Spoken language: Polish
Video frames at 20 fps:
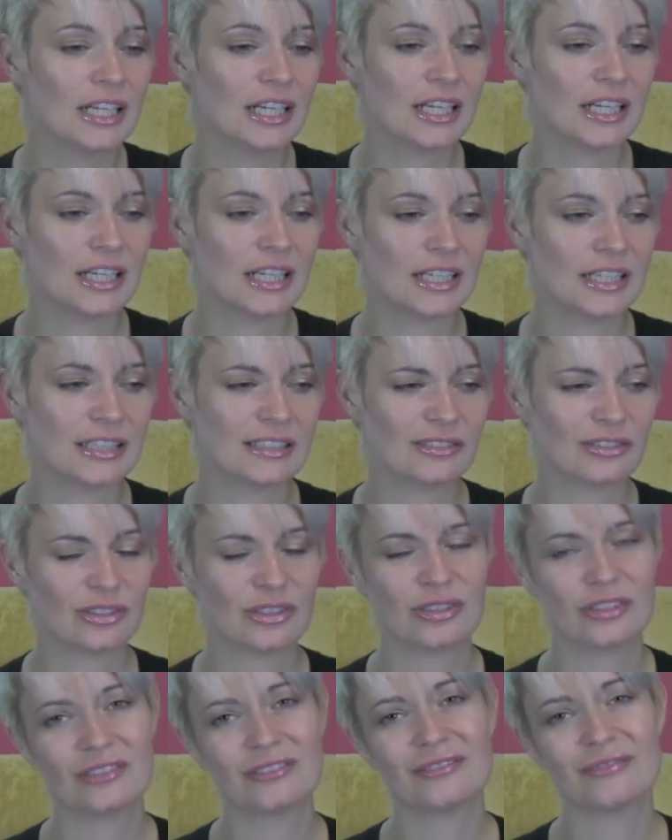E, no
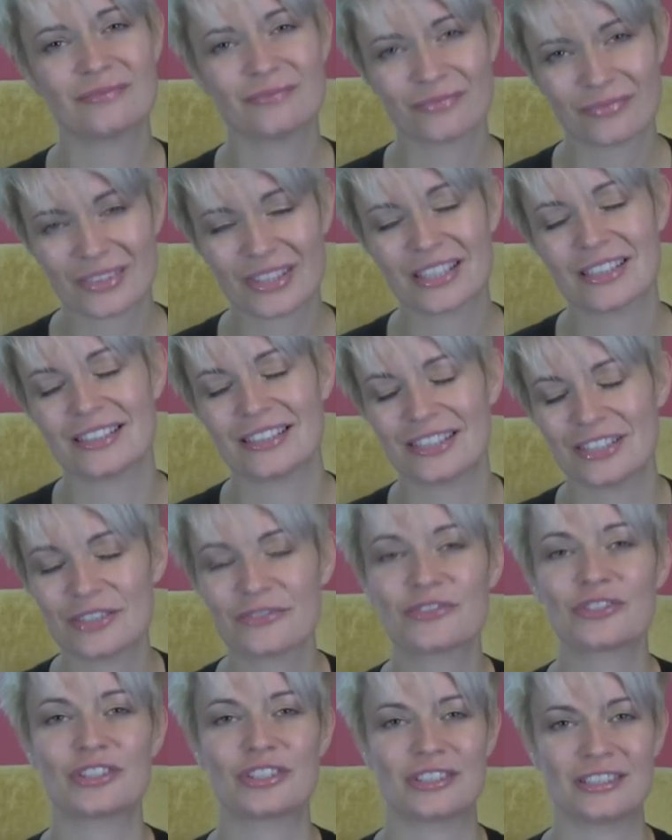i
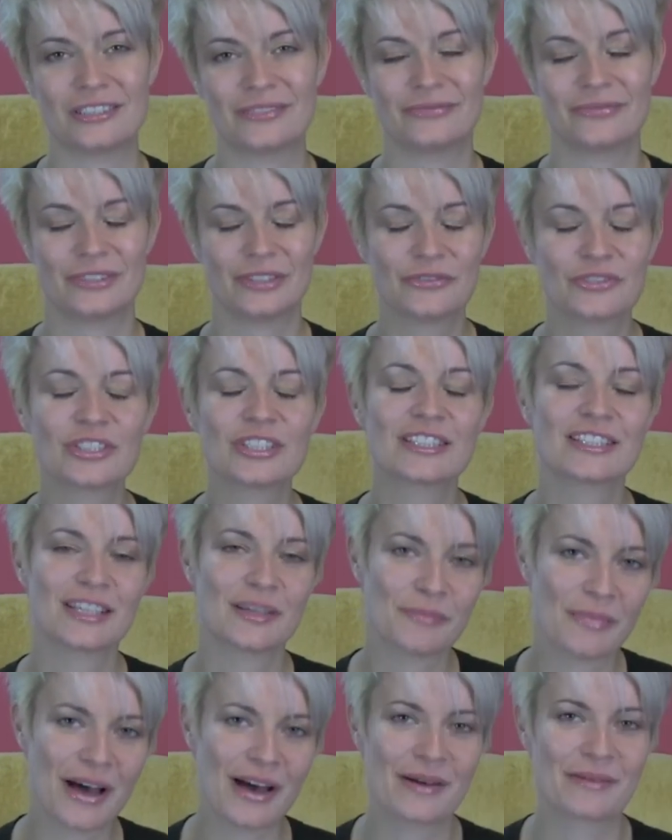dziewczyny i
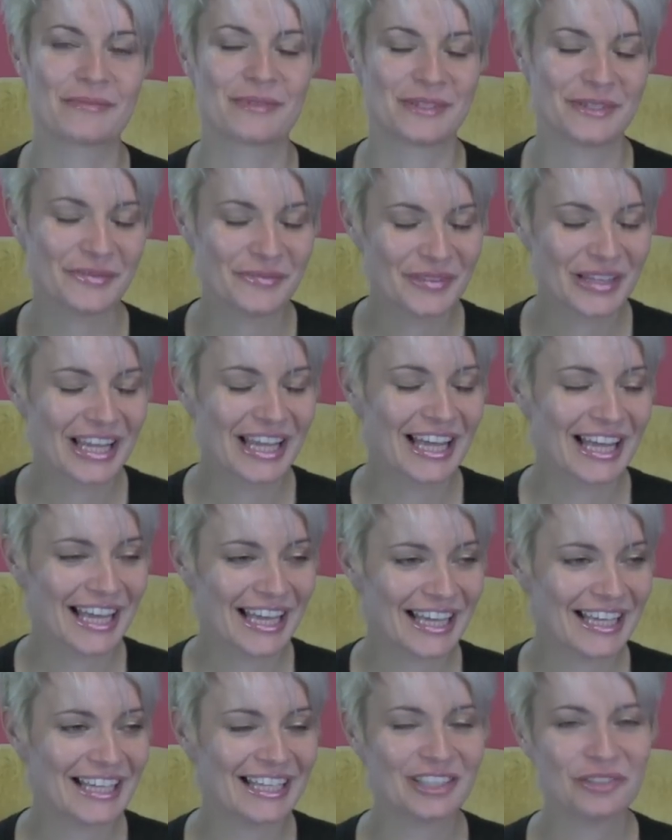wszystkie mamy,
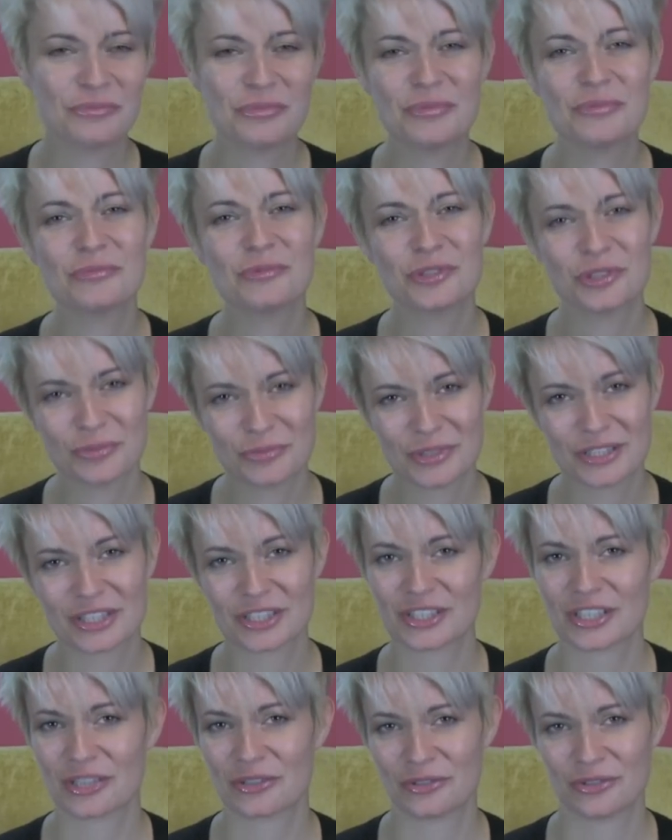e, no my musimy
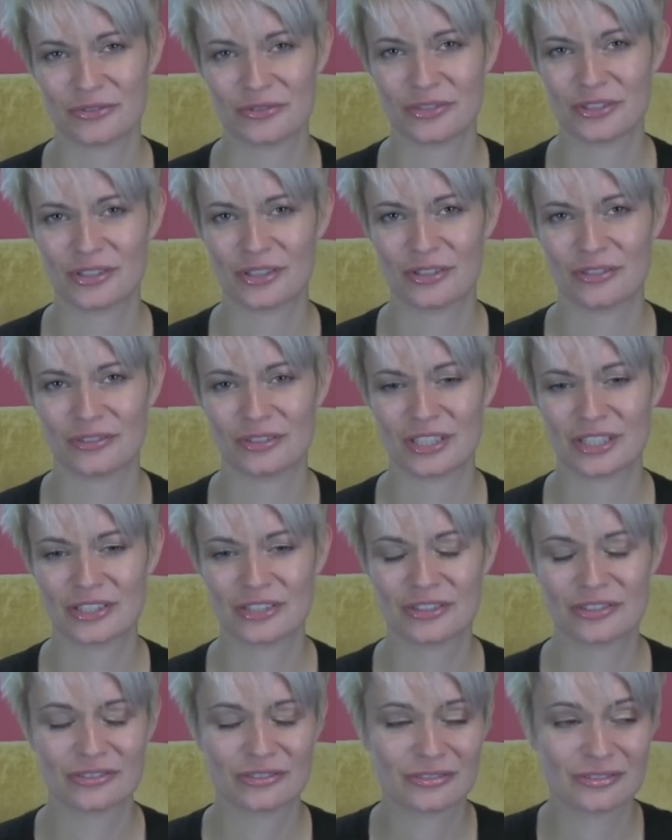też jakoś
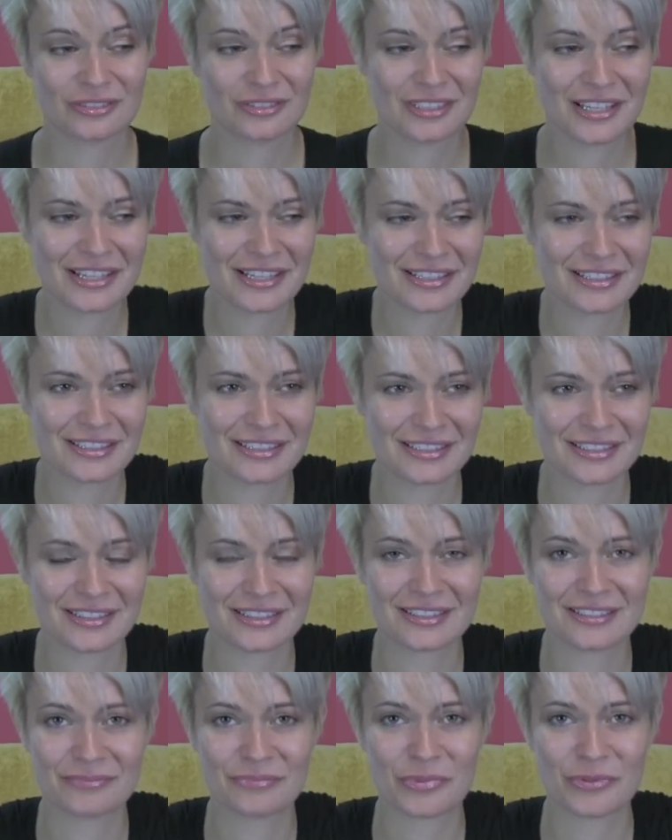wyglądać. To nie jest
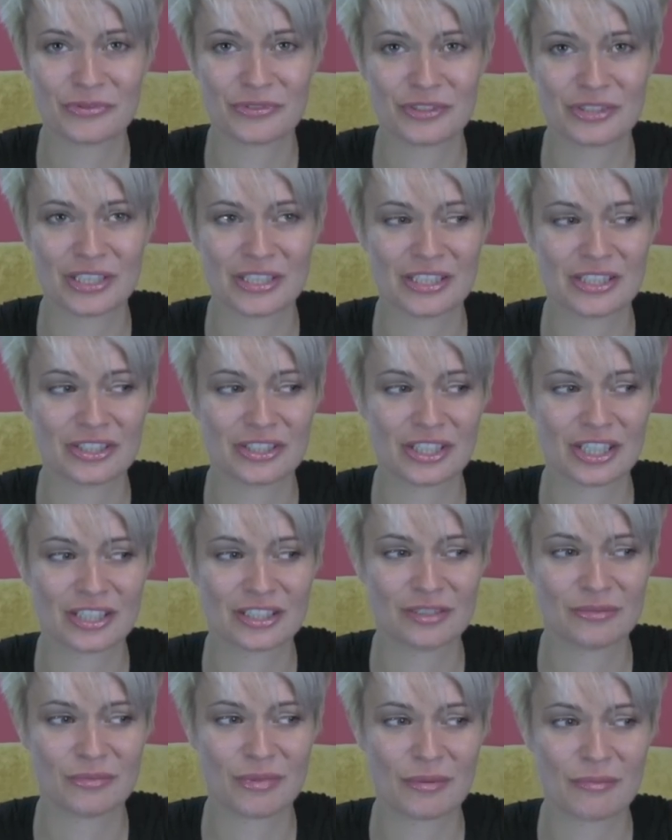powiedziane, że jak
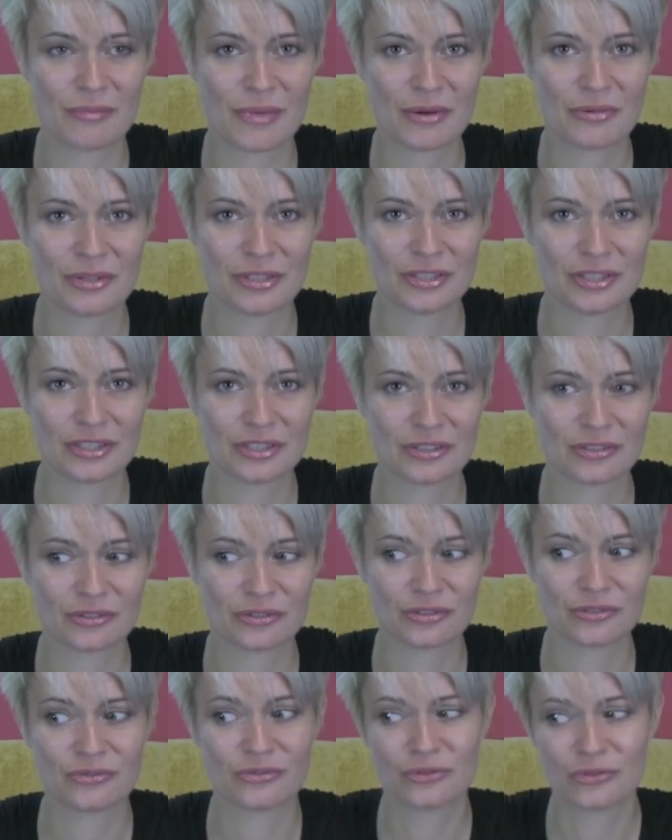się ma małe
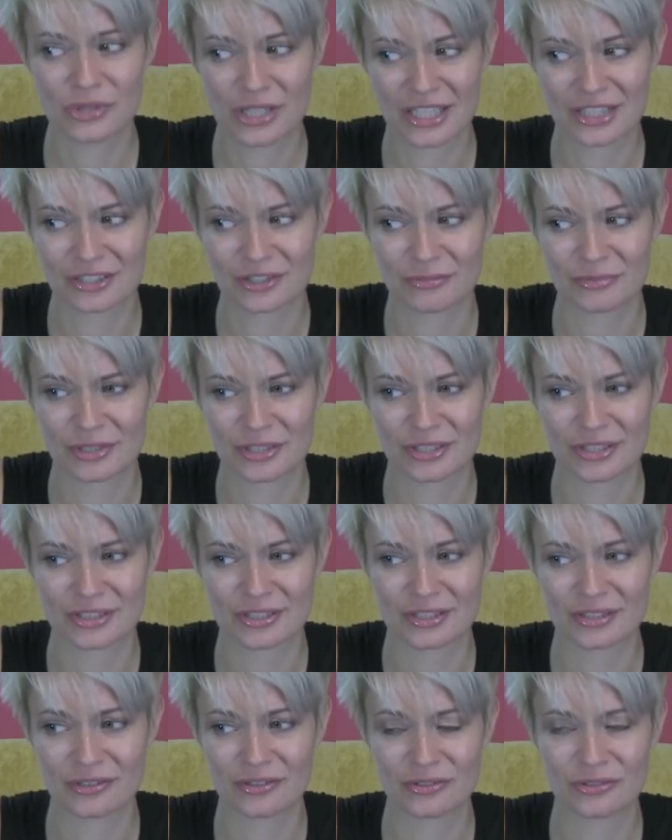dziecko, czy w ogóle jak się ma
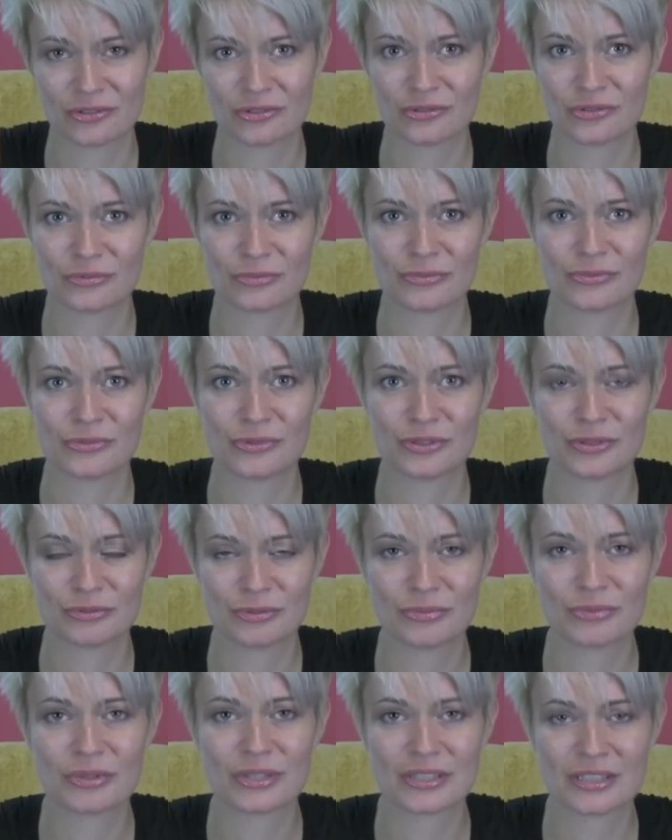dziecko, to już
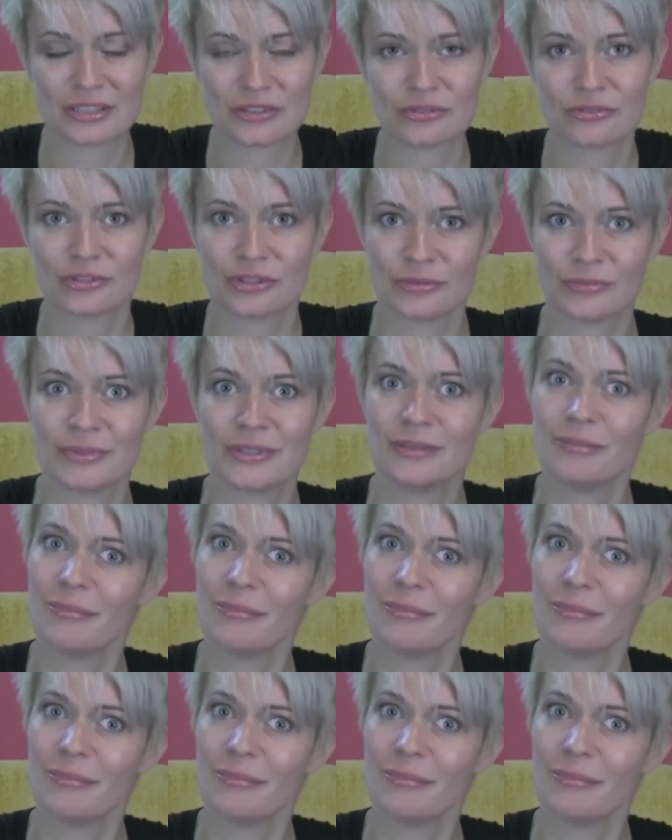musimy przestać o siebie